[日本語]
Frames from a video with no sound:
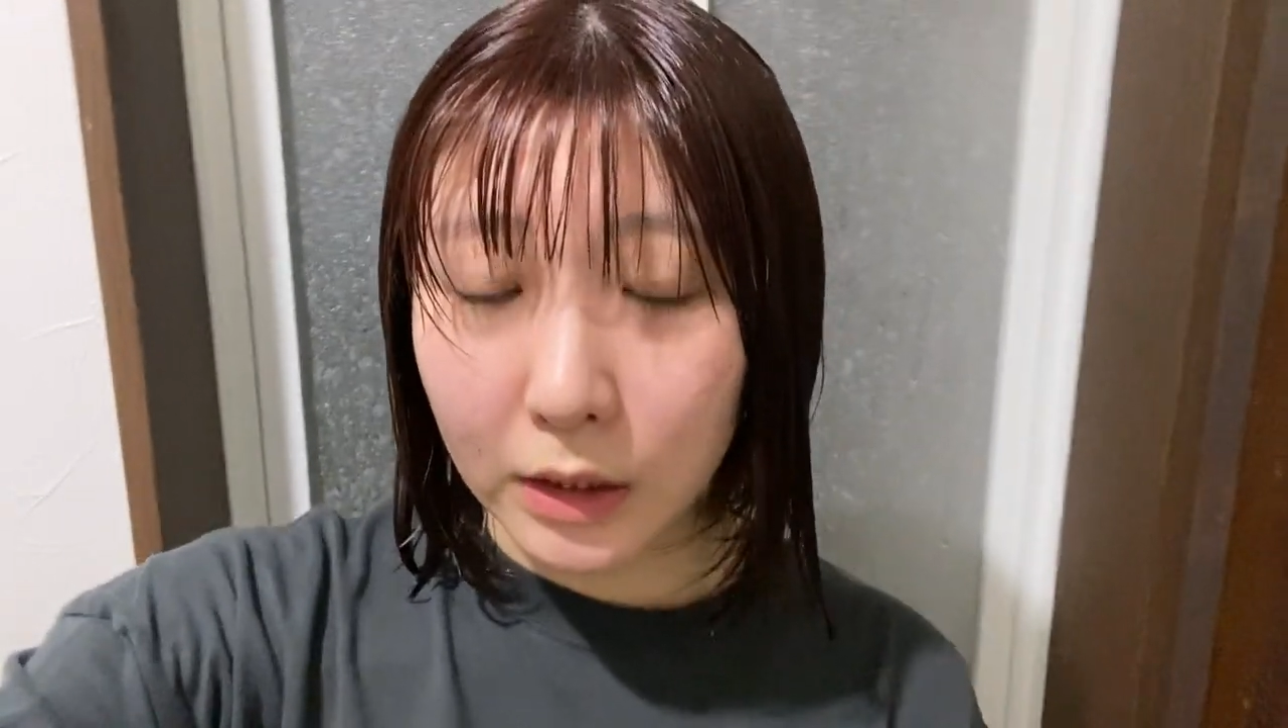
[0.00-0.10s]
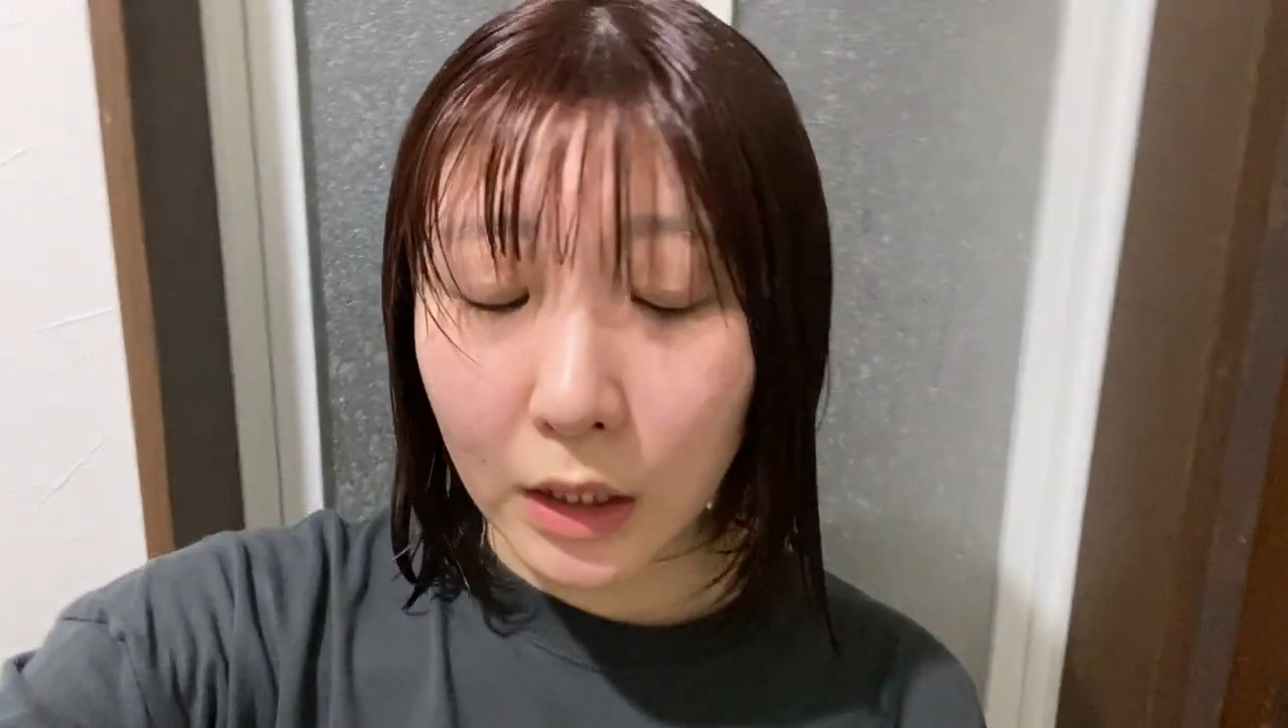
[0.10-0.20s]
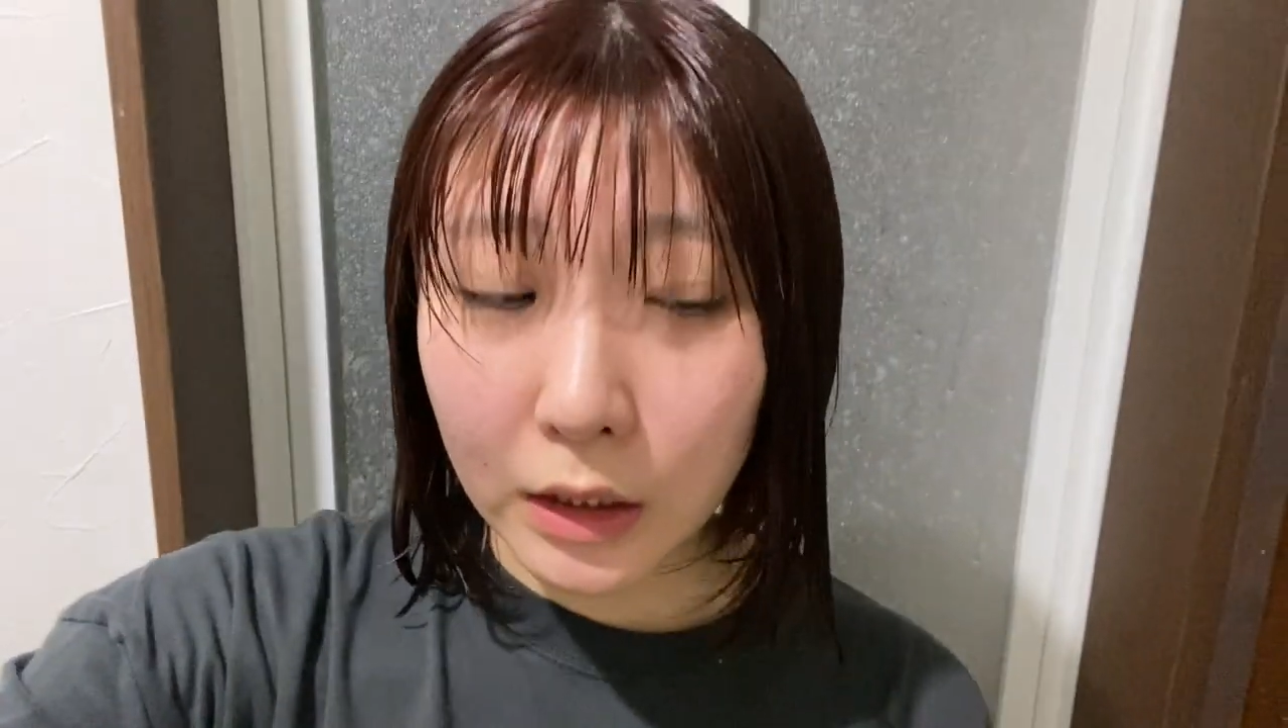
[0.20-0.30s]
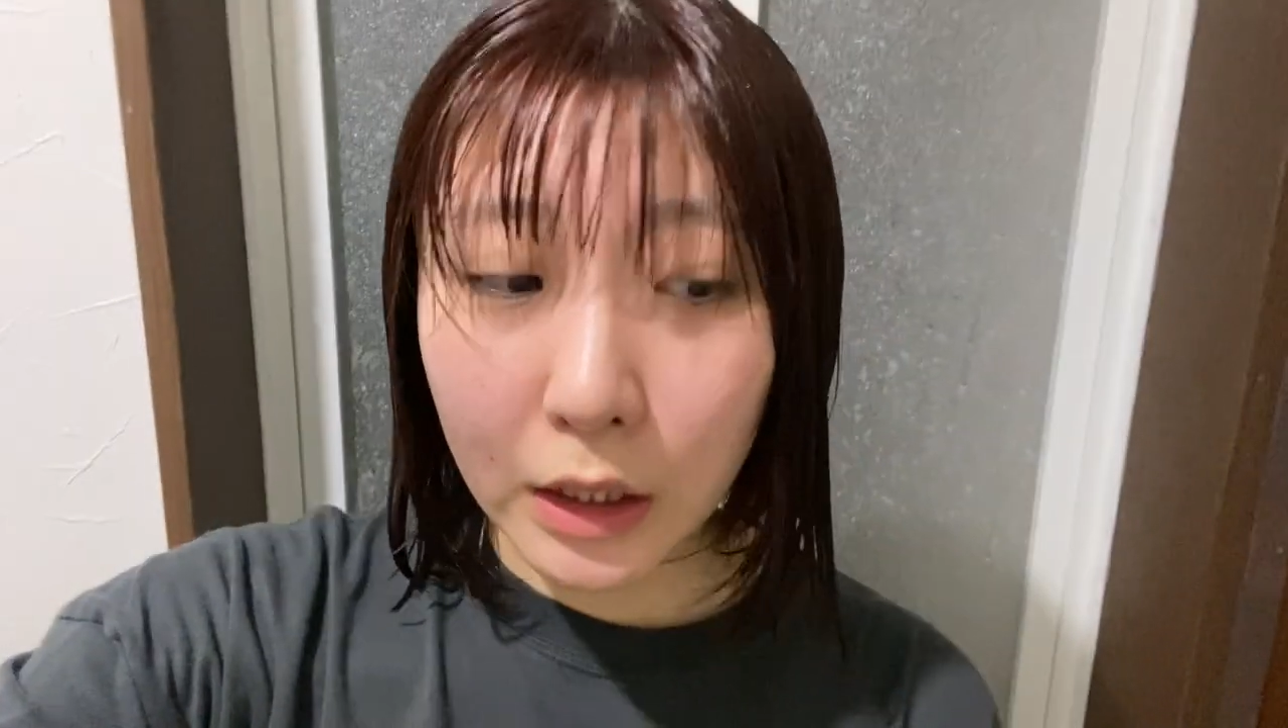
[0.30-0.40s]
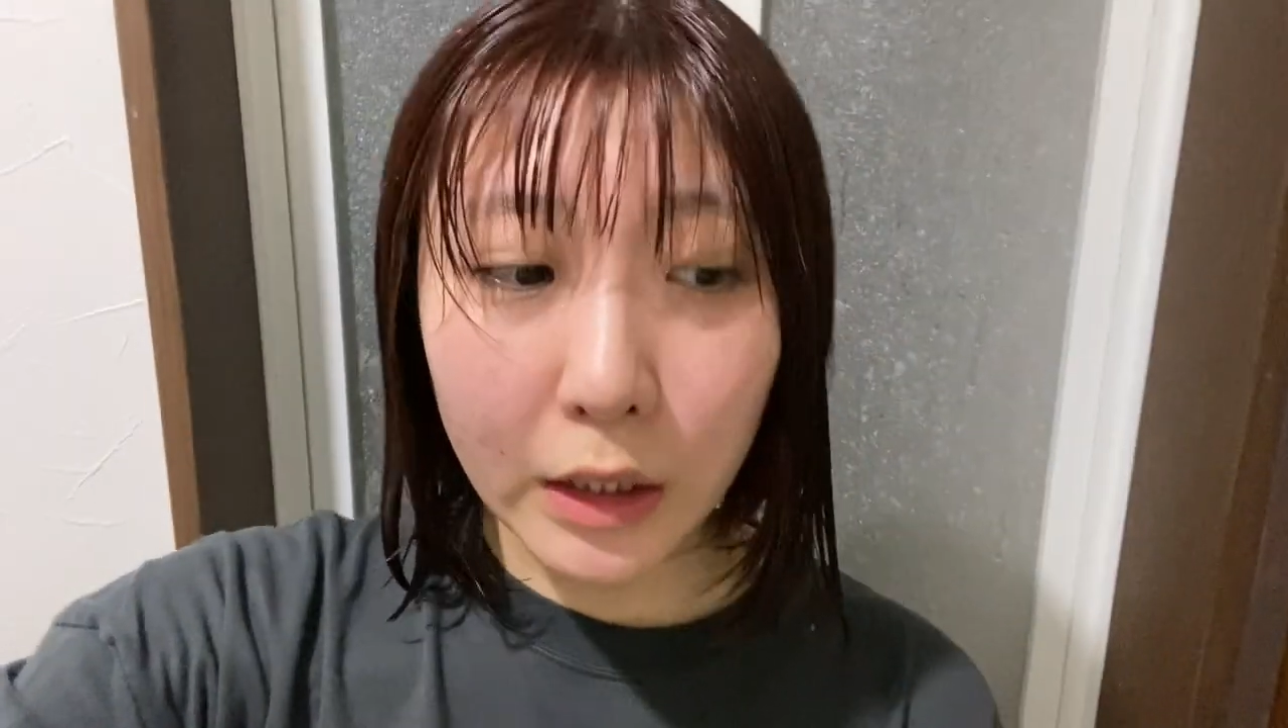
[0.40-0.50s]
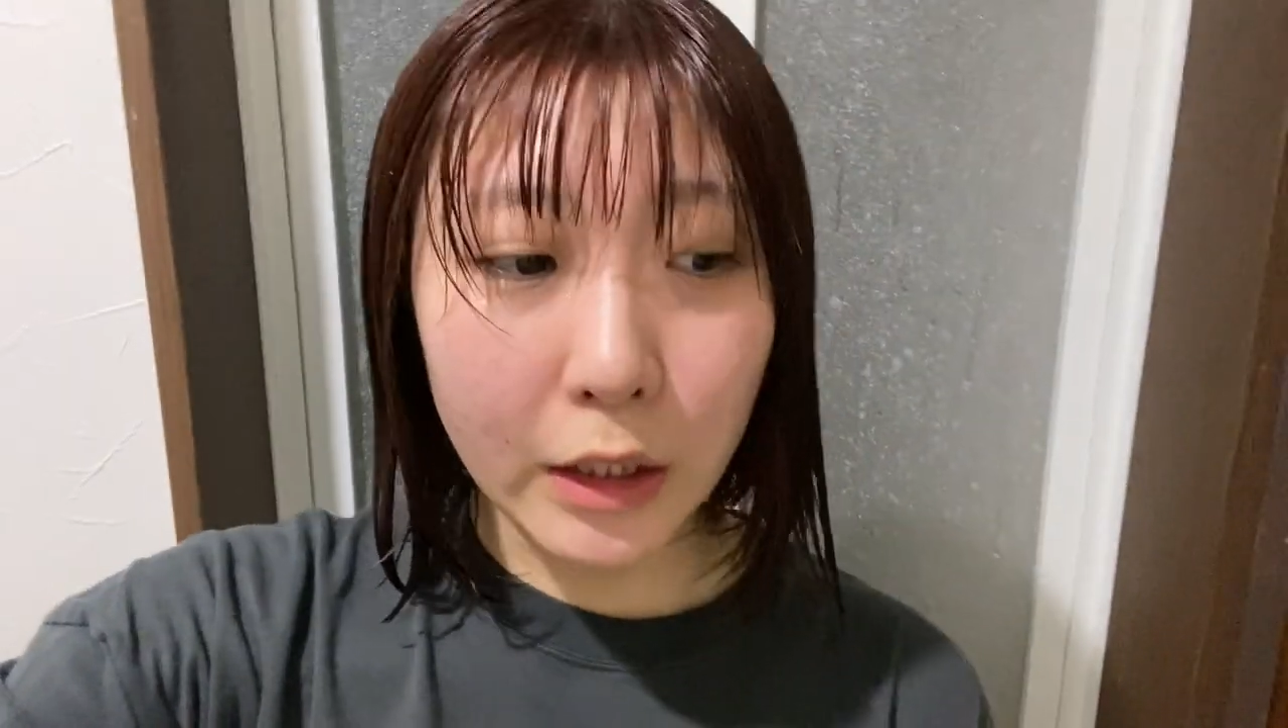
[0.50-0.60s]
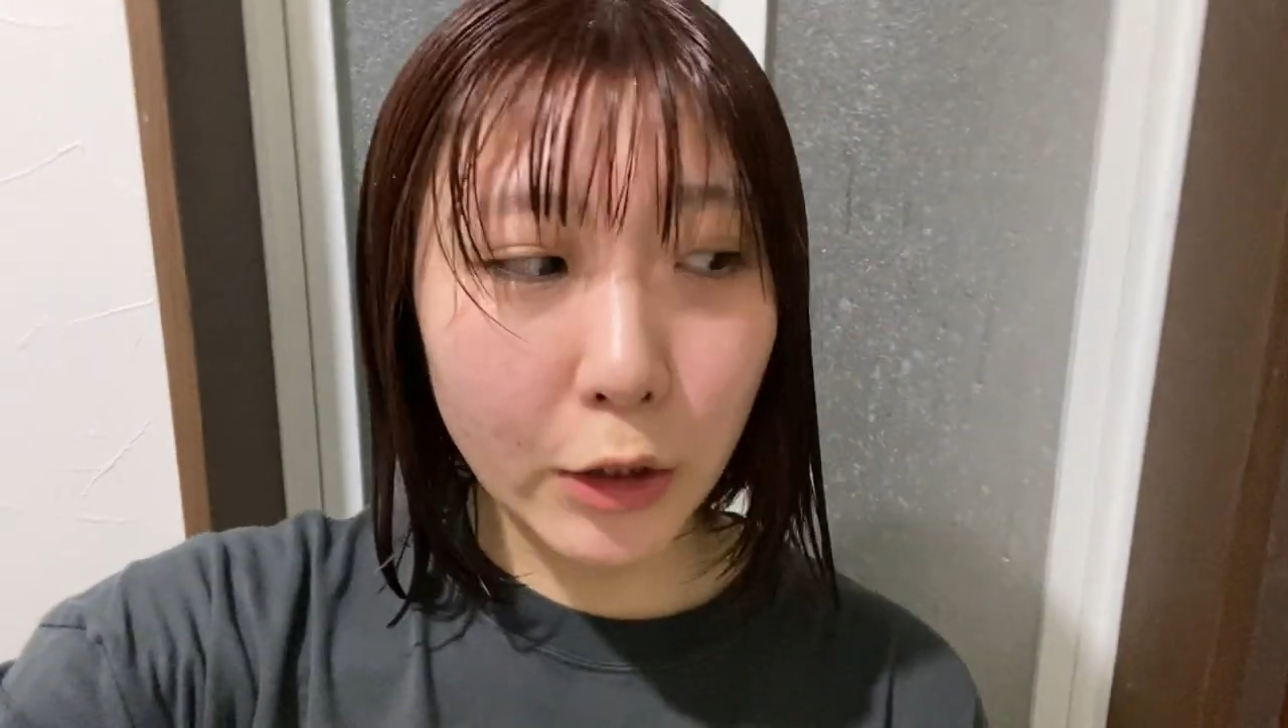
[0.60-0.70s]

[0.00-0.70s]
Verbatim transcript: 働いて